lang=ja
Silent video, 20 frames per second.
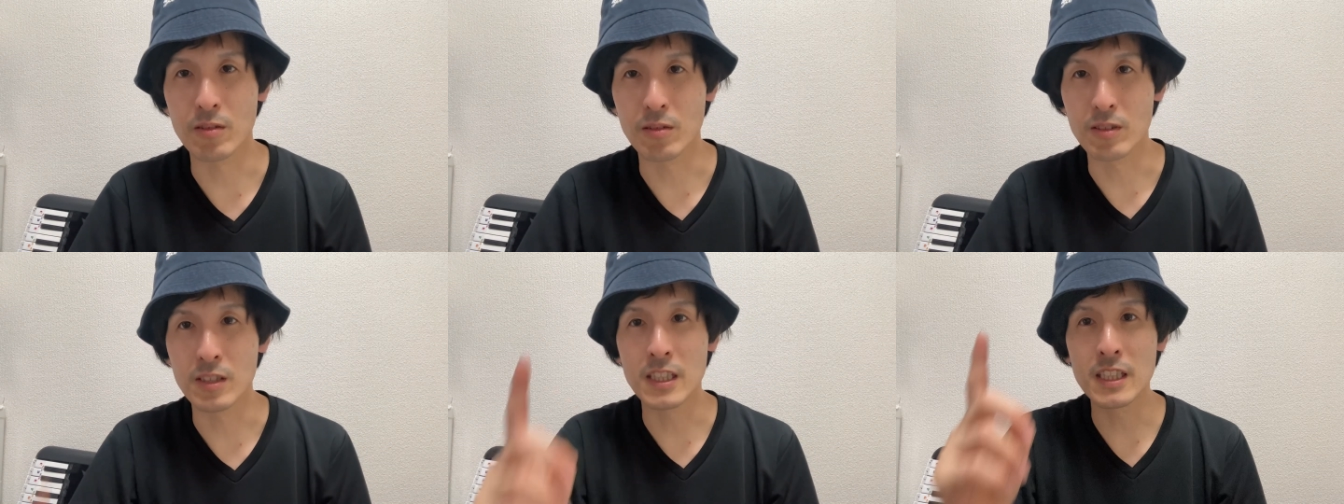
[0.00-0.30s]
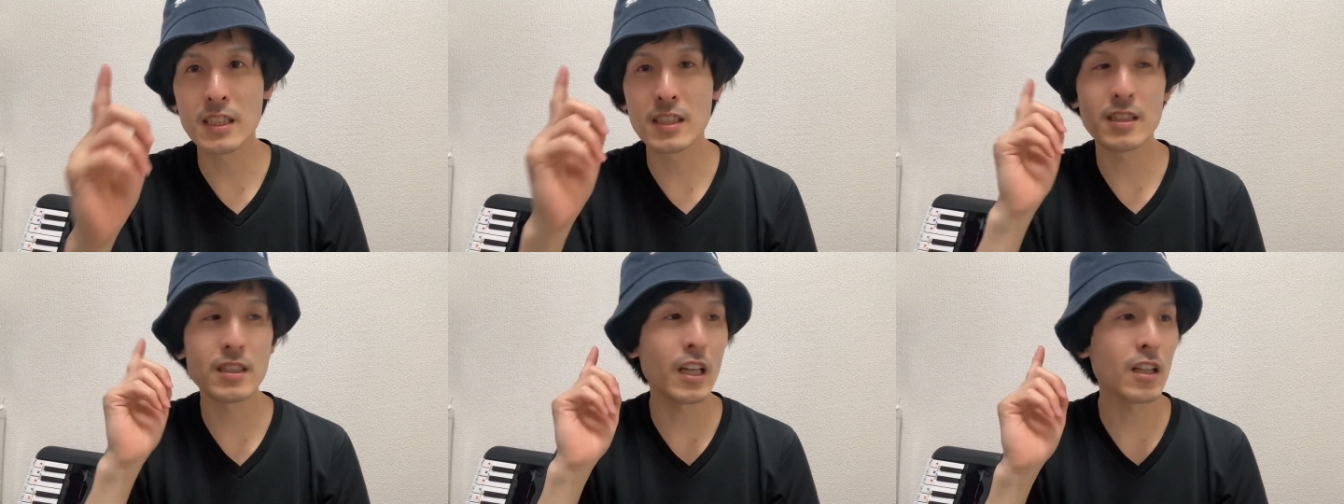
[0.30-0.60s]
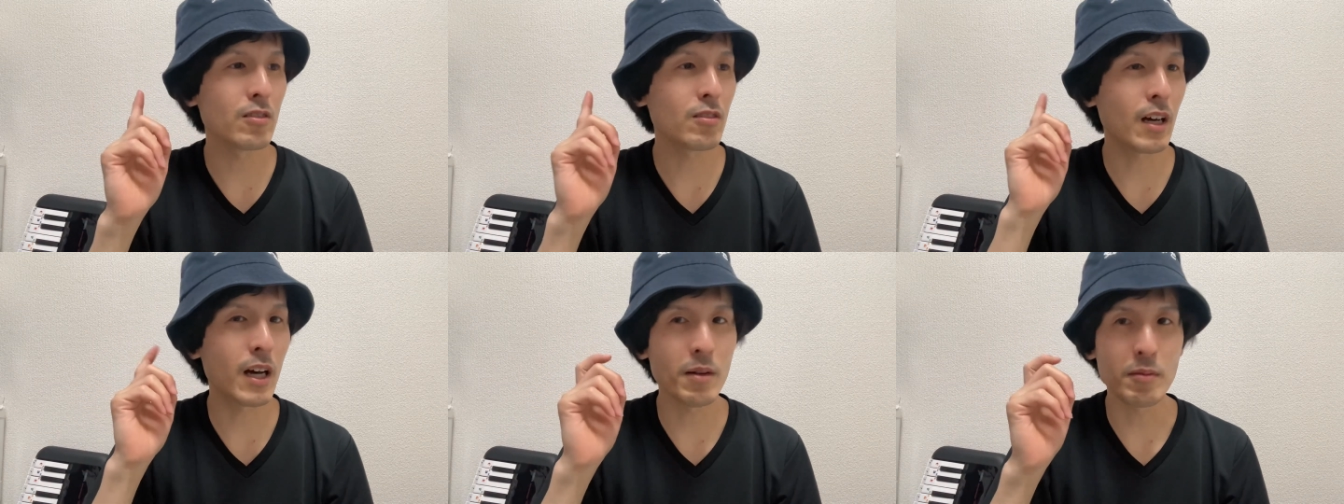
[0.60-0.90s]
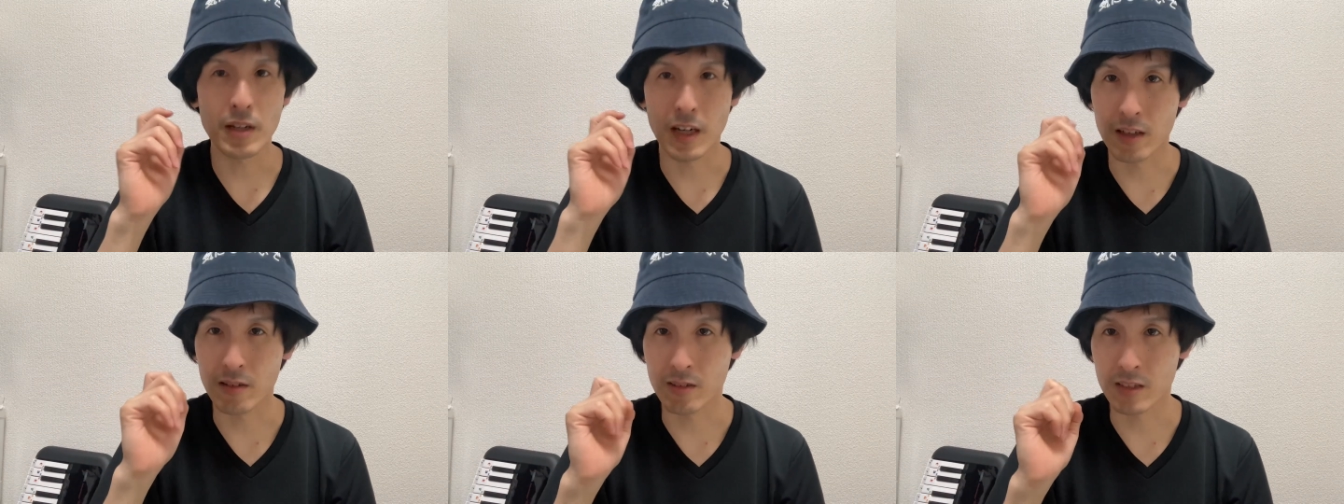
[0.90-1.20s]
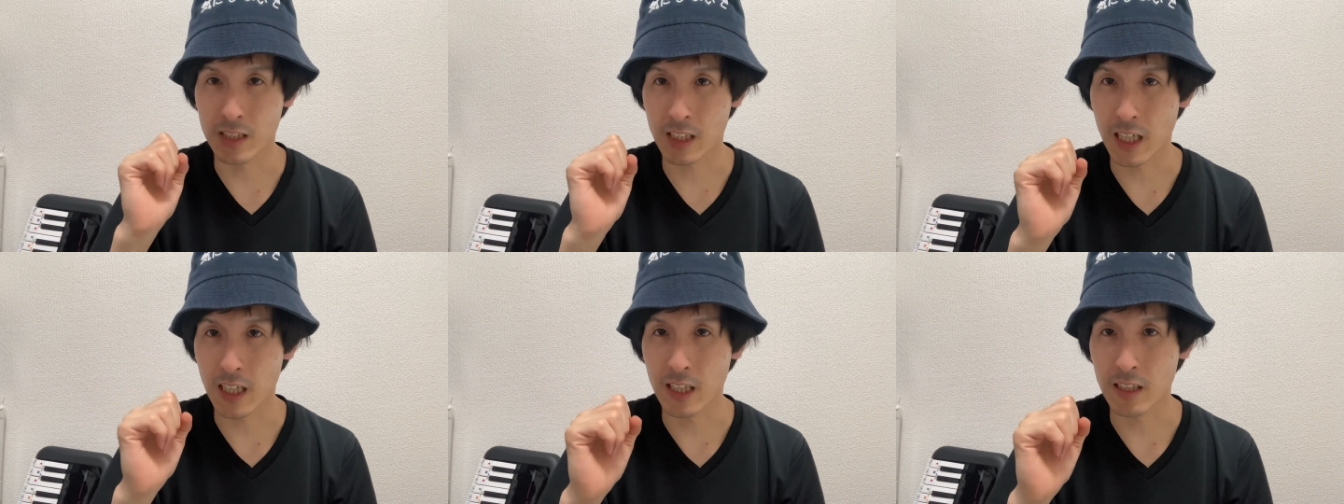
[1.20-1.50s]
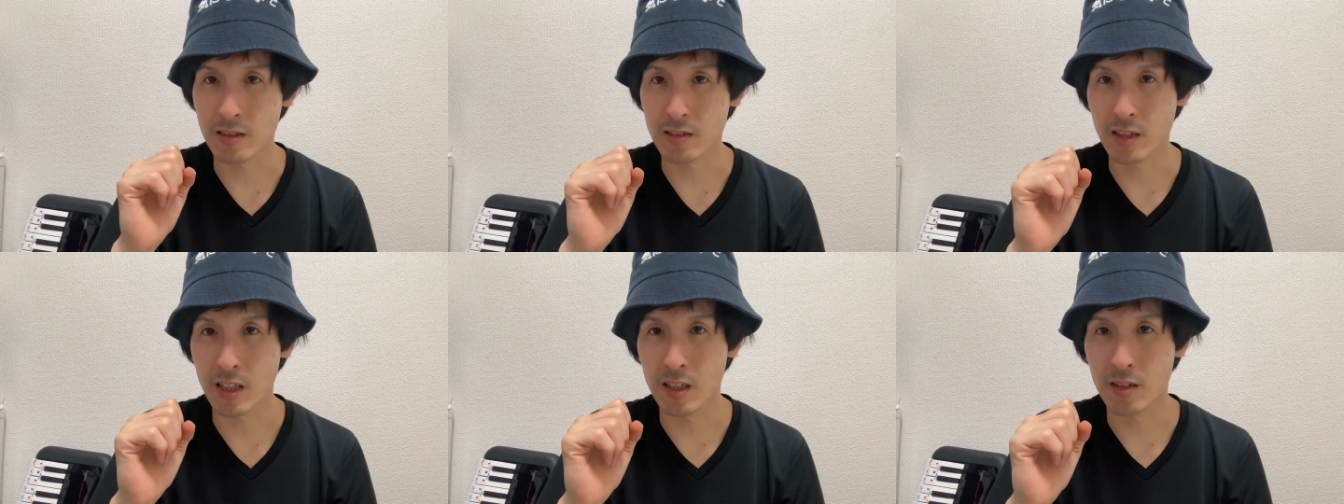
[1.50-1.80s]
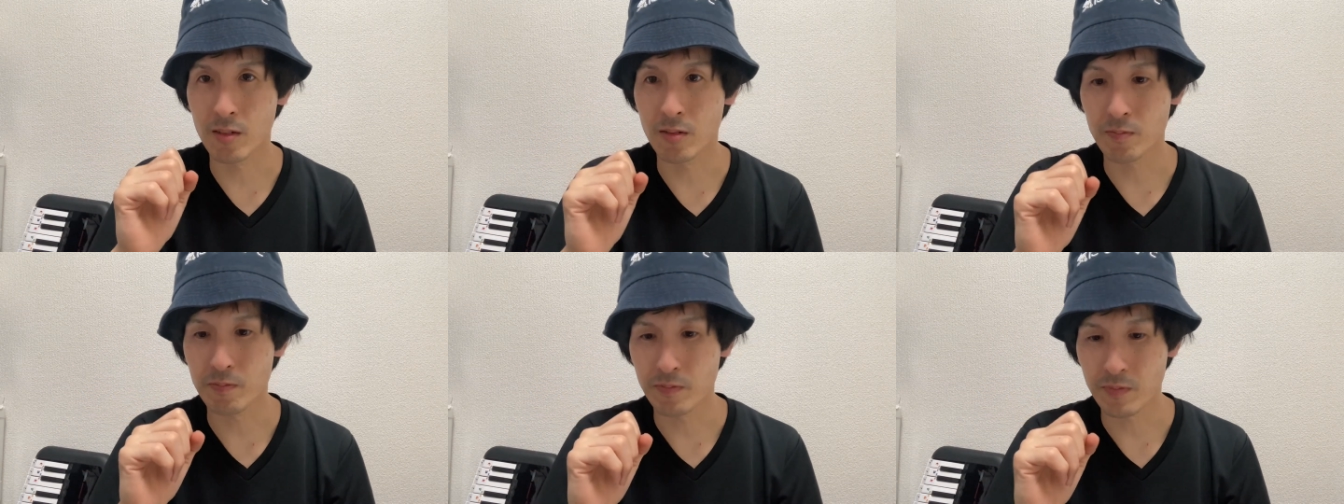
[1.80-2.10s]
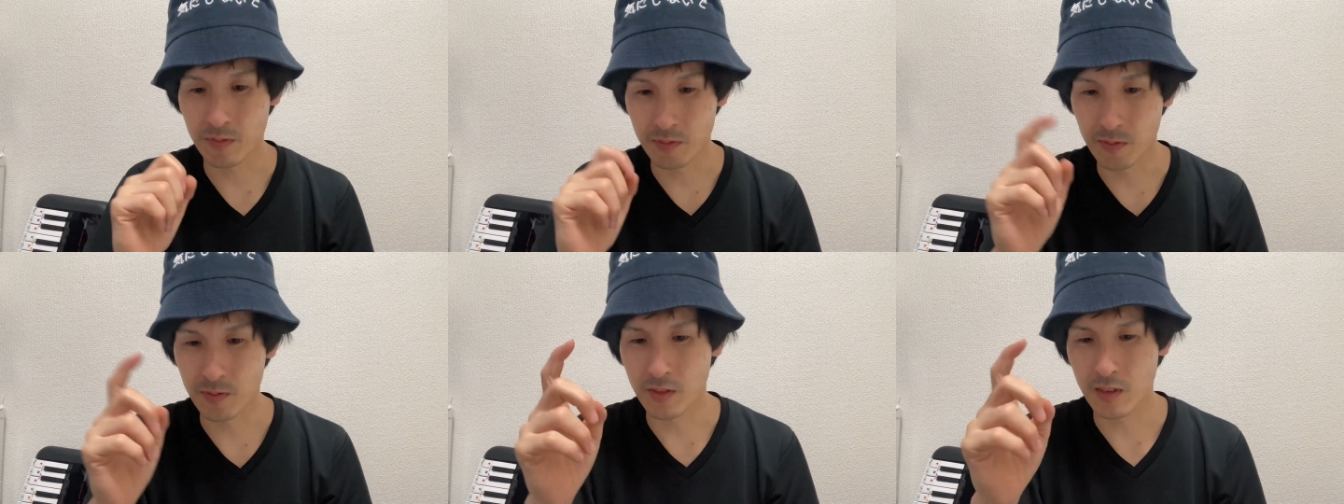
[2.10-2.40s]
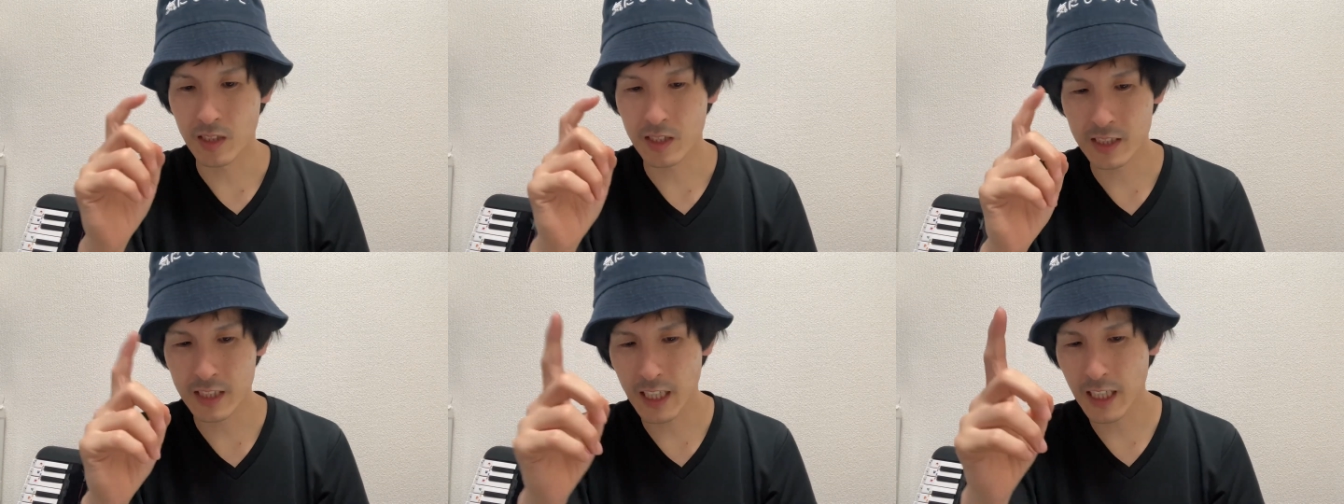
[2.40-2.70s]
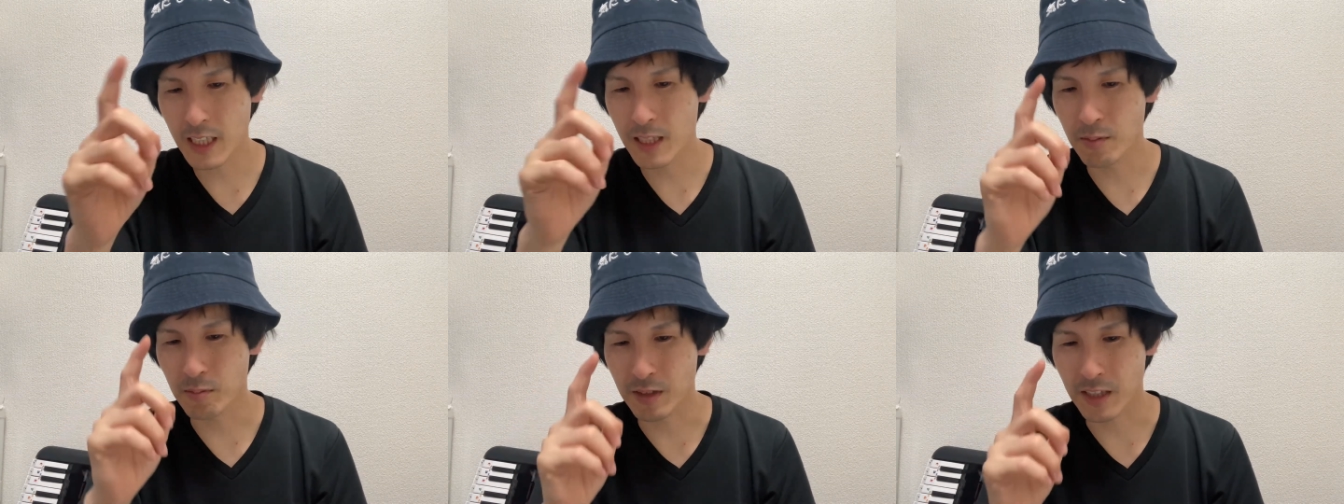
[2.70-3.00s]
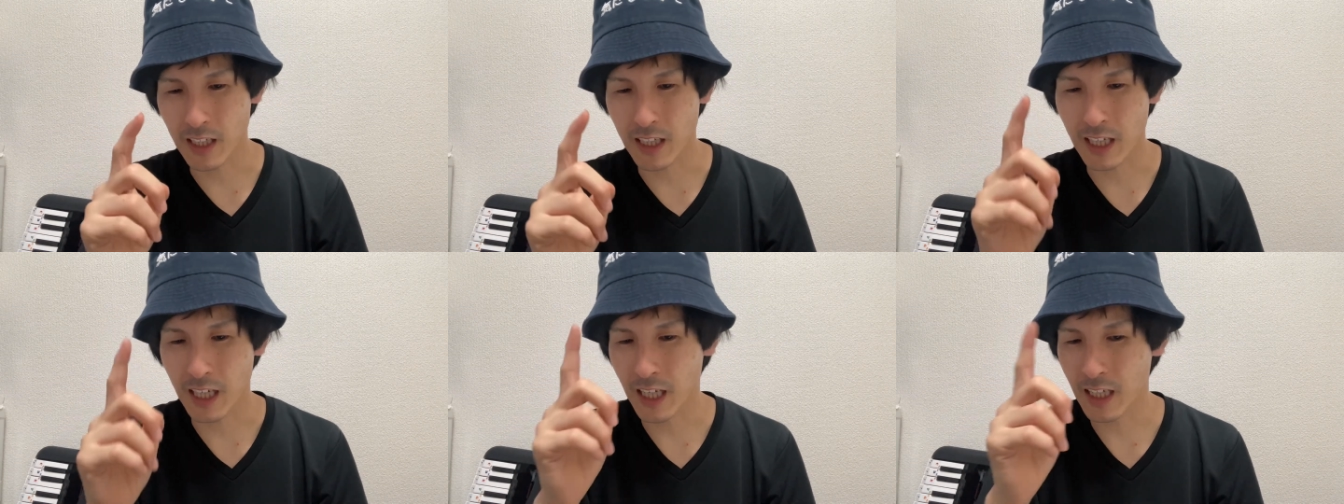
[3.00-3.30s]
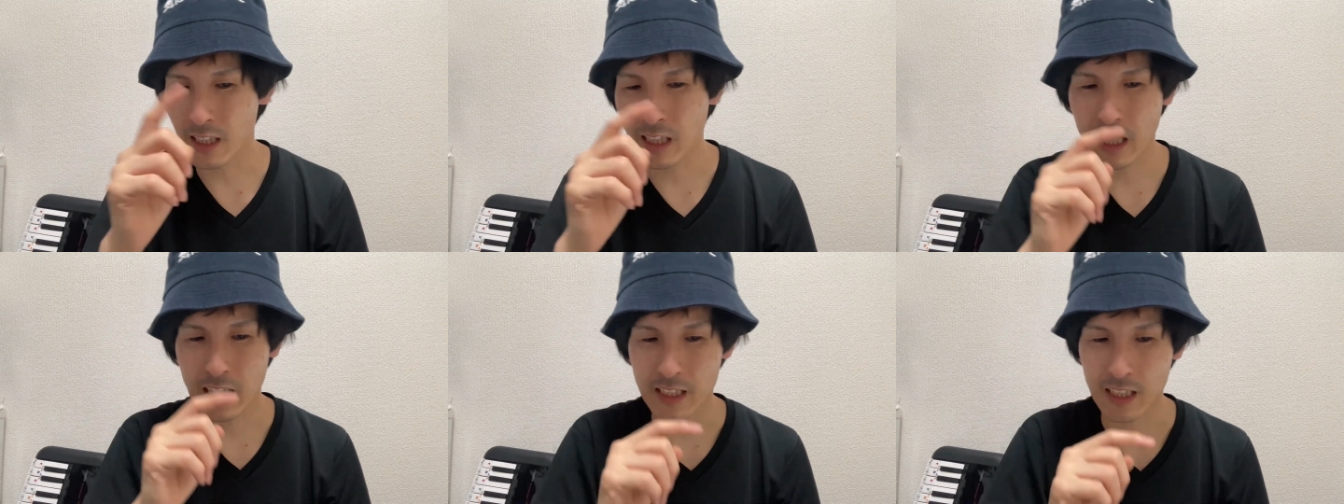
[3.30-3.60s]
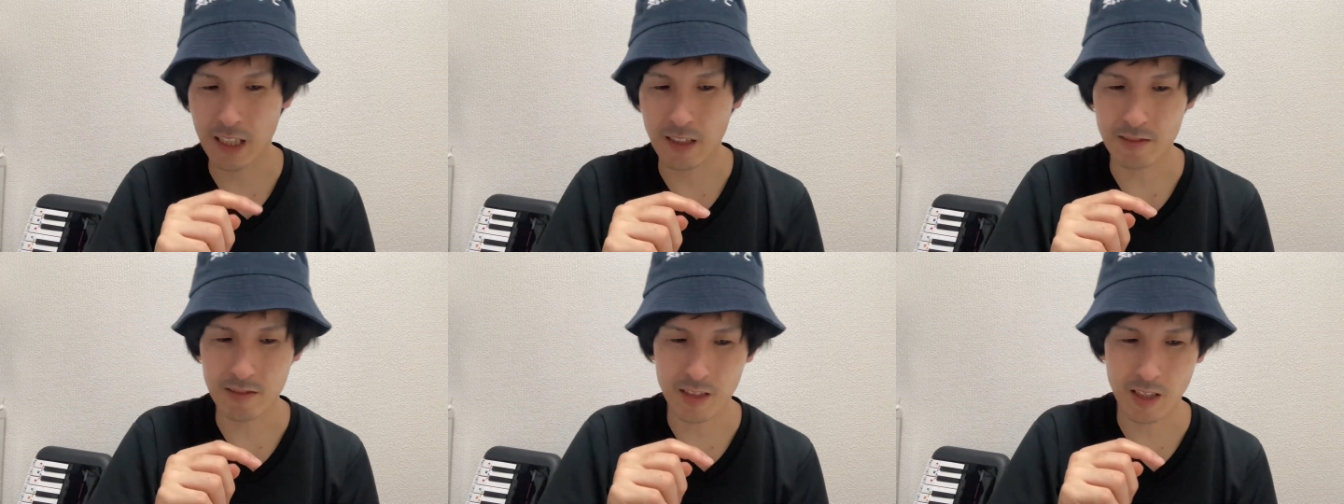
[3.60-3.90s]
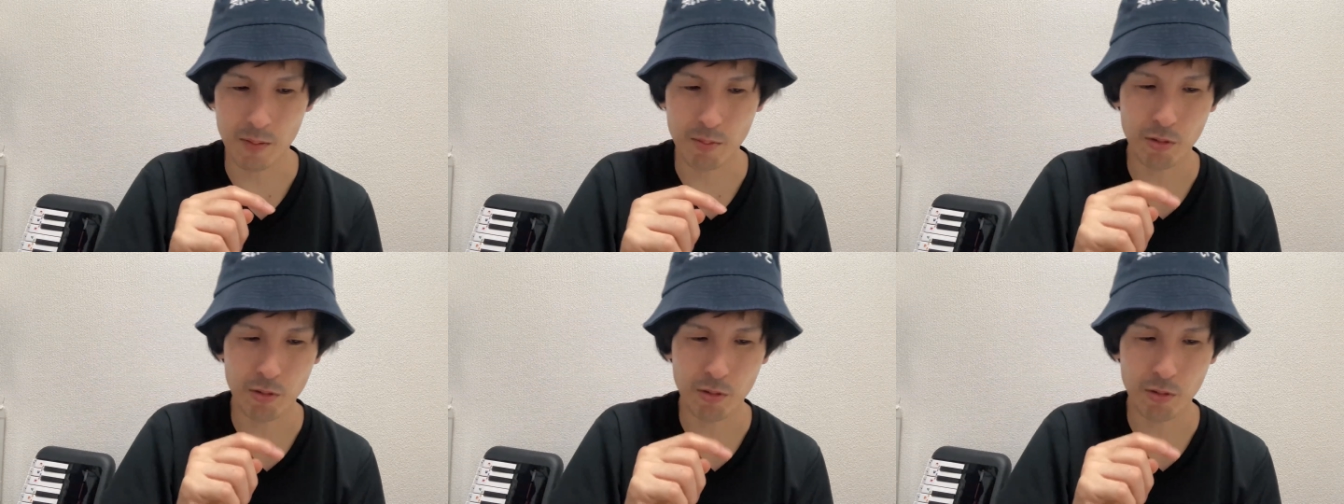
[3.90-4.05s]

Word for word: インスタントカメラの時代ですよ、チェキみたいなあんなんじゃなくて、